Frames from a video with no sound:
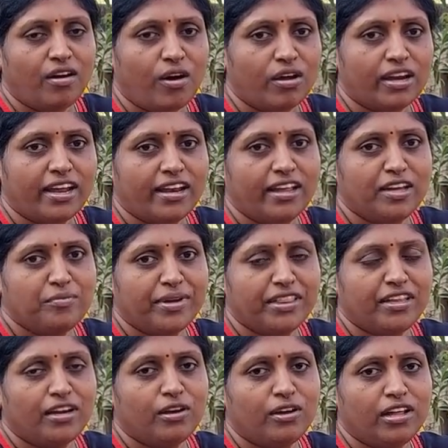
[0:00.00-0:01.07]
ఆర్గానిక్
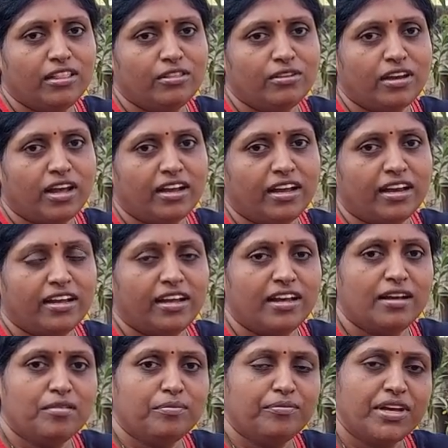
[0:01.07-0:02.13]
మెథడ్లో వెళ్తున్నాం కనుక
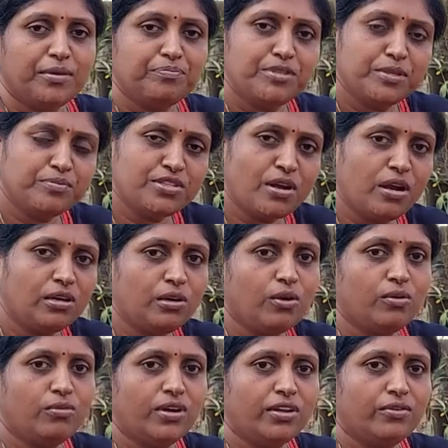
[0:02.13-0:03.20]
ఎప్సమ్
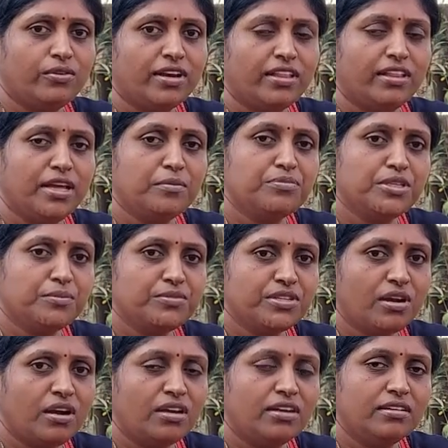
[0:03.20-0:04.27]
సాల్ట్లో కూడా ఉంటుంది ఎప్సమ్
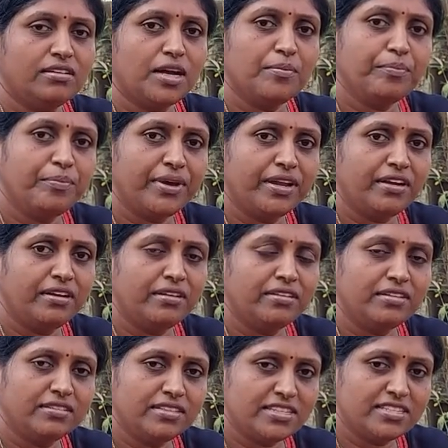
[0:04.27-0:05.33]
సాల్ట్ కంపేర్
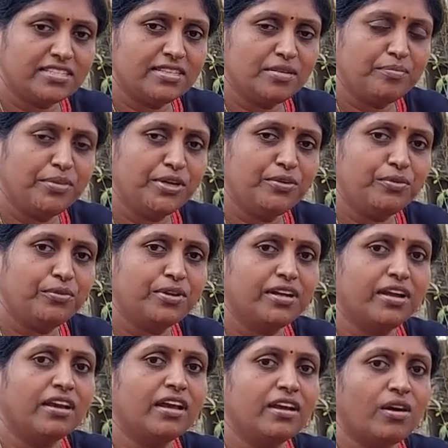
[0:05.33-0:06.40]
చేస్తే బీట్రూట్
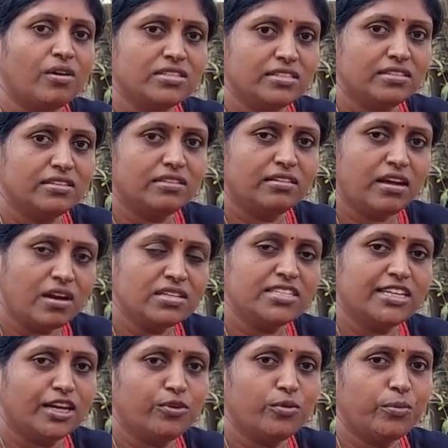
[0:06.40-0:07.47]
కన్నా కాస్ట్
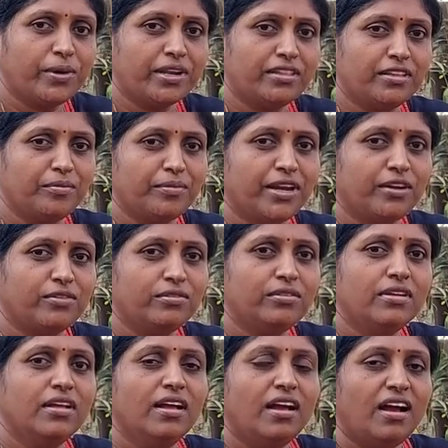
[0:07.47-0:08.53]
కాస్ట్ ఎక్కువ పడుతుంది మనకు
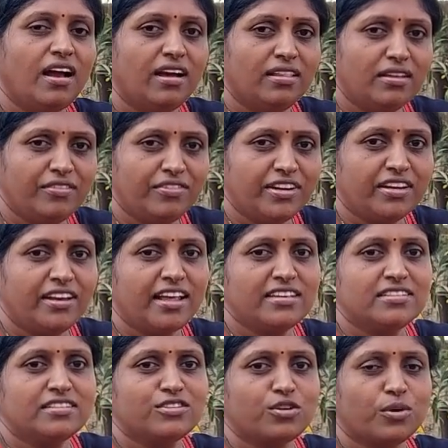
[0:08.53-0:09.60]
అది
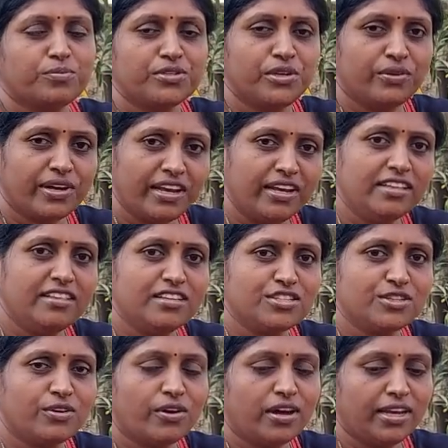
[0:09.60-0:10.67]
ఫెర్టిలైజర్ షాప్స్లోకి వెళ్ళి
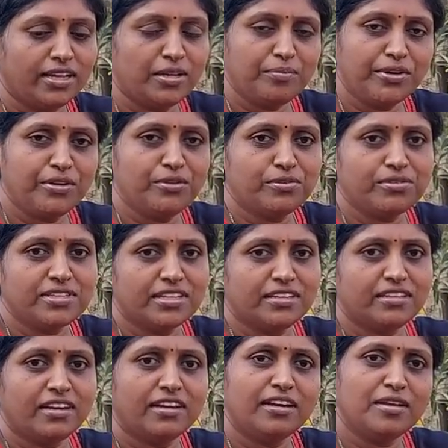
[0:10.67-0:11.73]
తెచ్చుకోవాలి ఈ బీట్రూట్స్
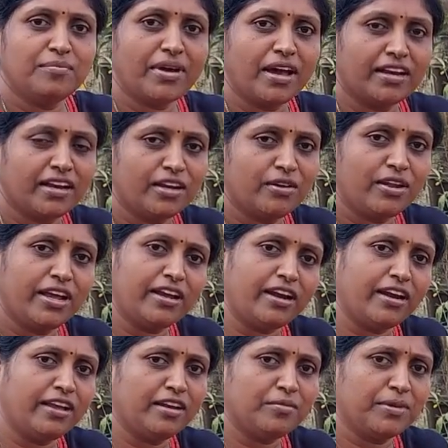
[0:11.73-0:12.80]
ఏంటంటే మార్కెట్లో
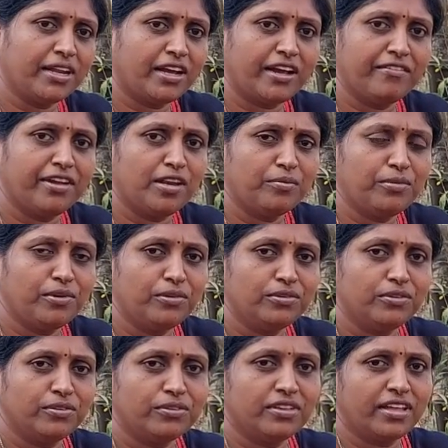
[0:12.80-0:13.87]
ఎక్కడైనా మనకు అవైలబుల్లో
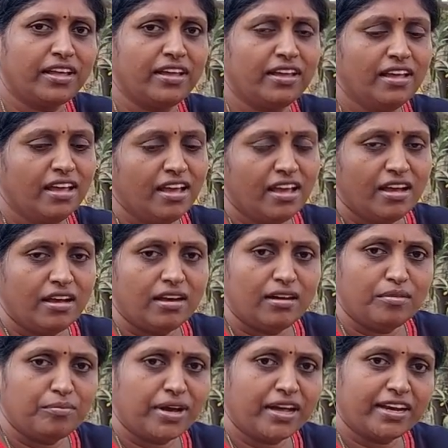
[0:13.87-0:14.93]
దొరుకుతాయి
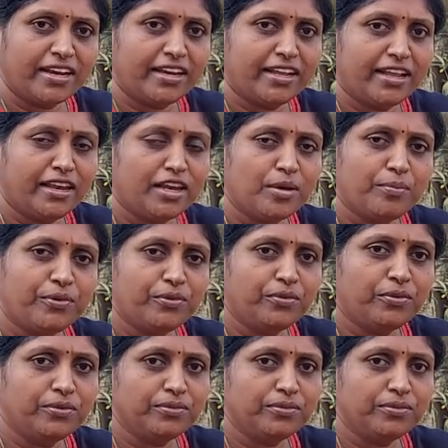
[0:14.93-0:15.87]
మార్కెట్కి వెళ్ళినప్పుడు